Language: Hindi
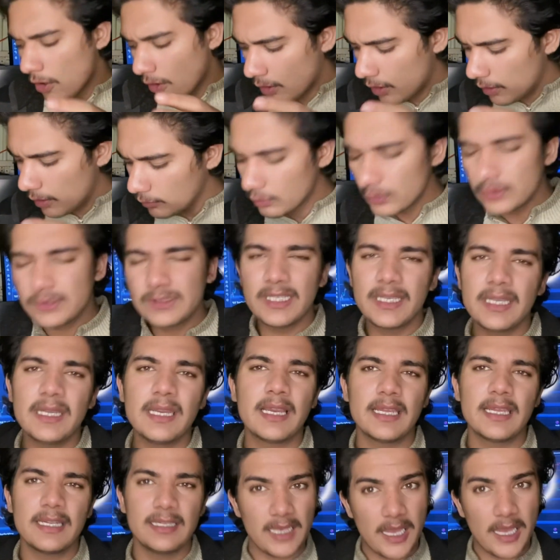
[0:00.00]
और उसे
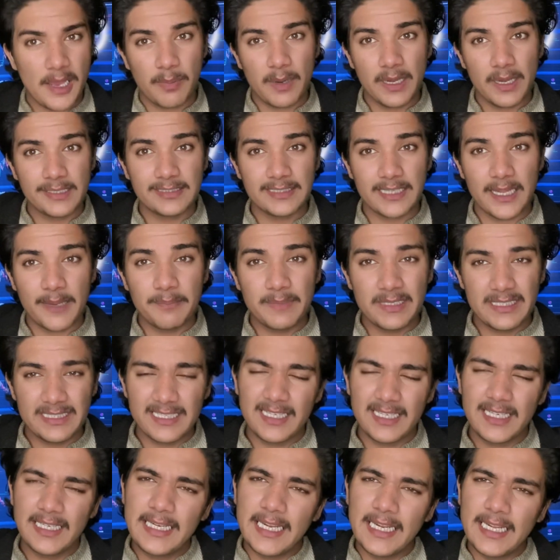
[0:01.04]
अगर आपका इस्लामिक
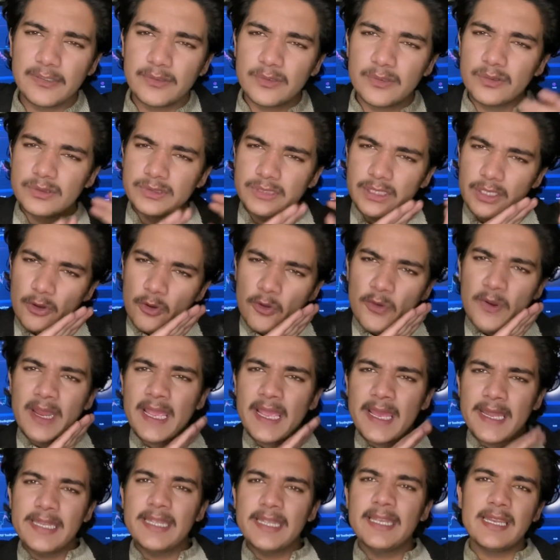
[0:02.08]
चैनल है तो उसे
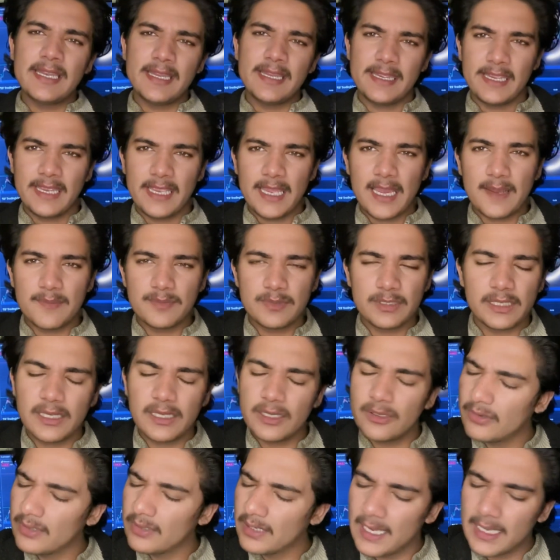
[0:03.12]
ऑर्गेनिक लेके आप चले
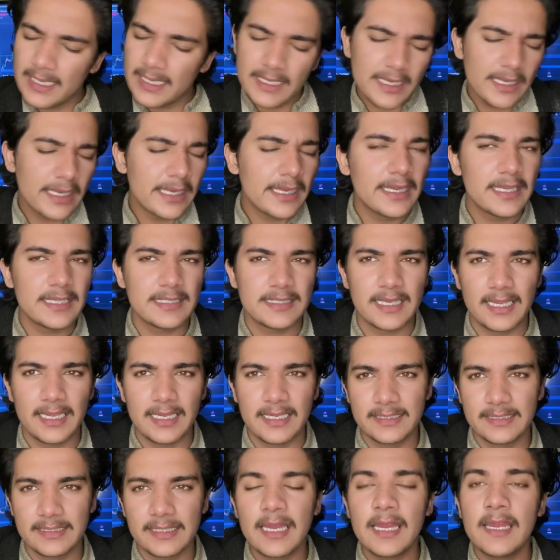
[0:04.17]
ऑर्गेनिक ही अच्छा
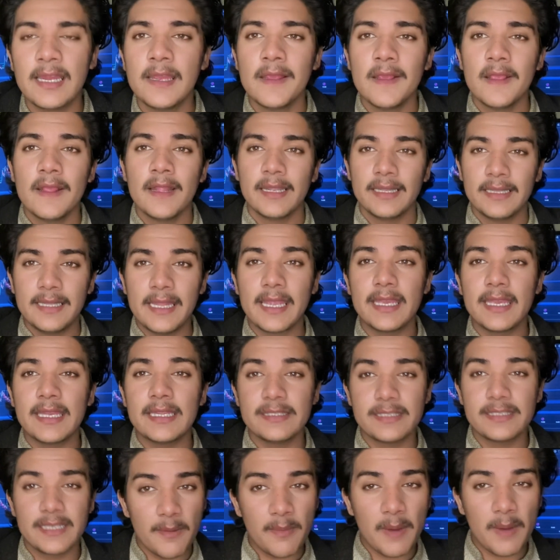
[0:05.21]
लगता है लेकिन
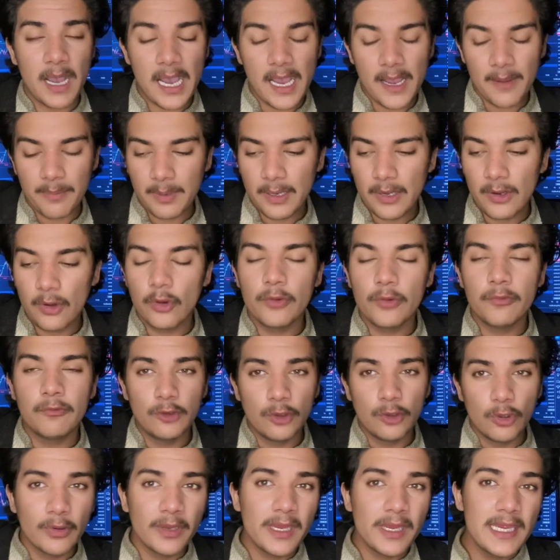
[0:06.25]
जब आपके कोई
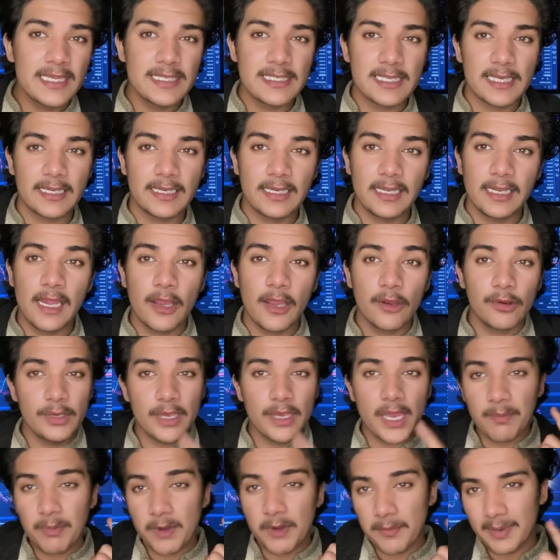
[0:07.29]
व्लॉगिंग चैनल है कोई
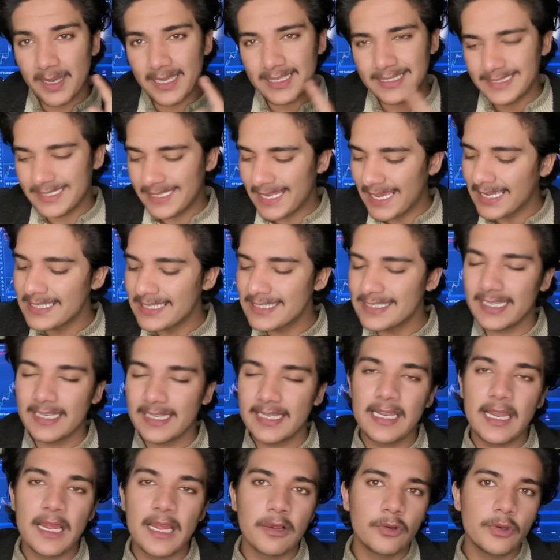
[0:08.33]
आपके पास टेक
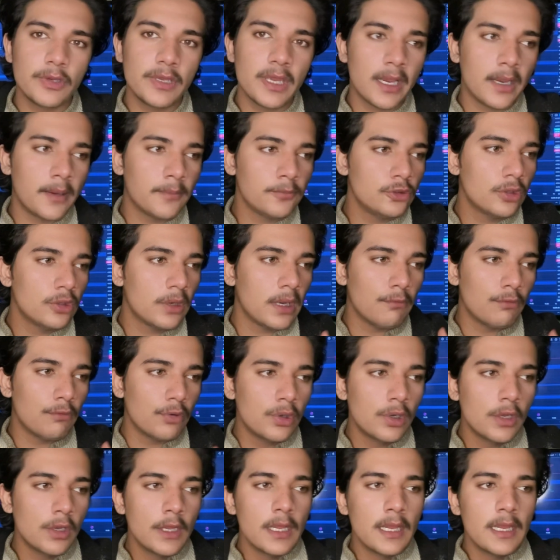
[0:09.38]
चैनल है कोई आप जो है वो
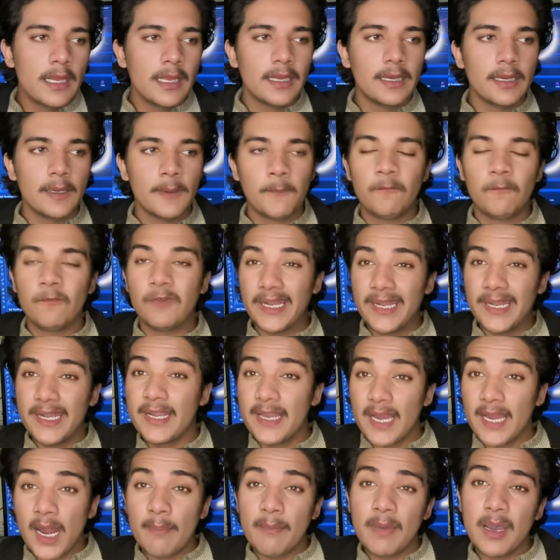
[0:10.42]
फनी
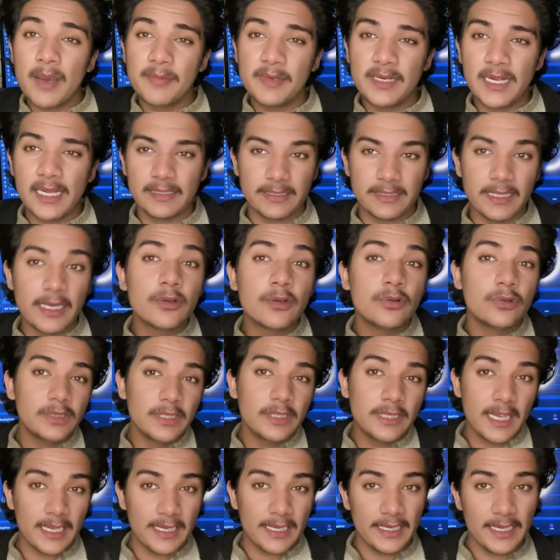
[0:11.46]
ड्रामा बनाते हैं खुद
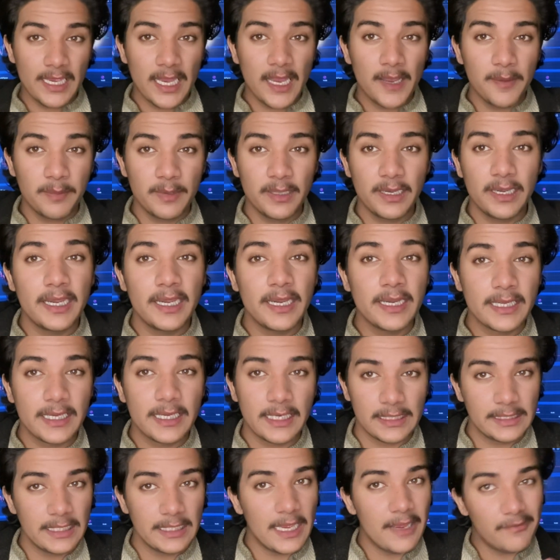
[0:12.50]
यानी कि आप क्रिएट
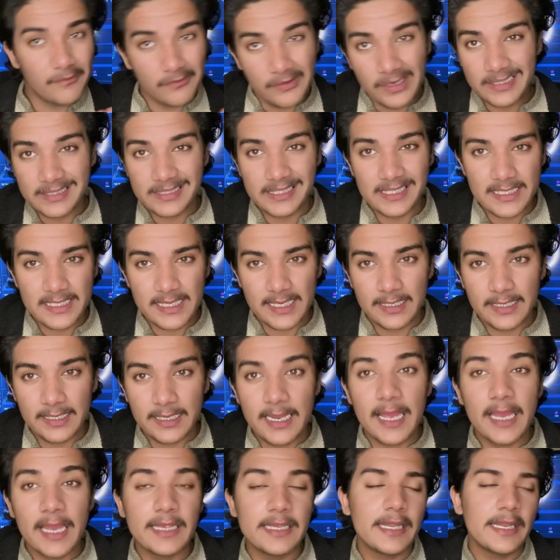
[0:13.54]
करते हैं वैसे चैनल
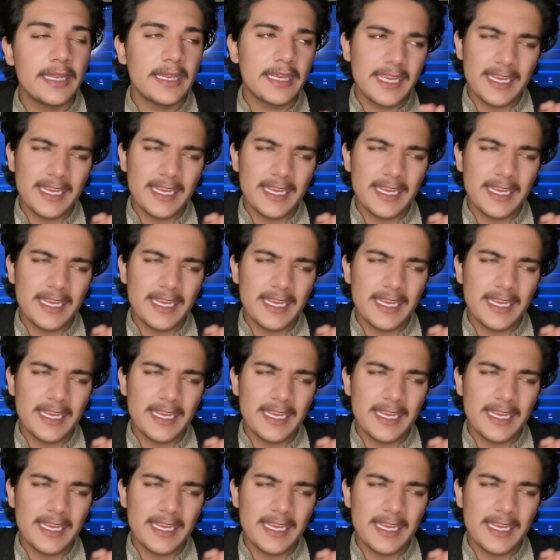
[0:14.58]
है यानी कि